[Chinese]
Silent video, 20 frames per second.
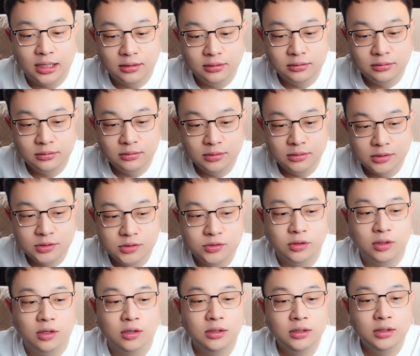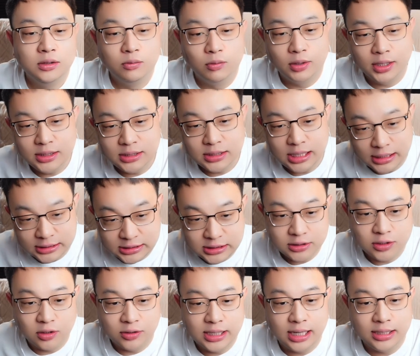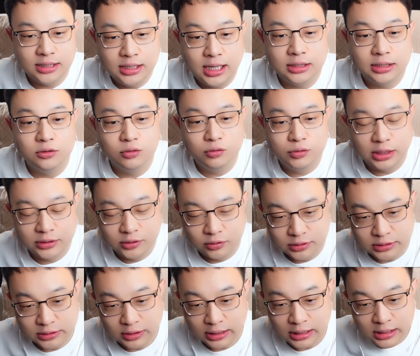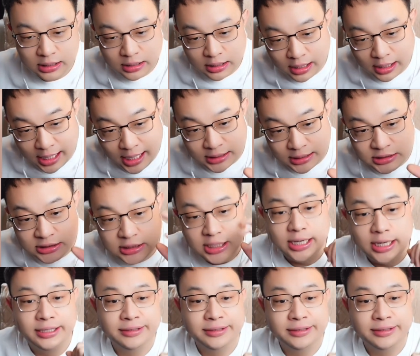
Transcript: 我来说，碎龙，我给你俩介绍一下，你俩就互相都知道。了。阿浅，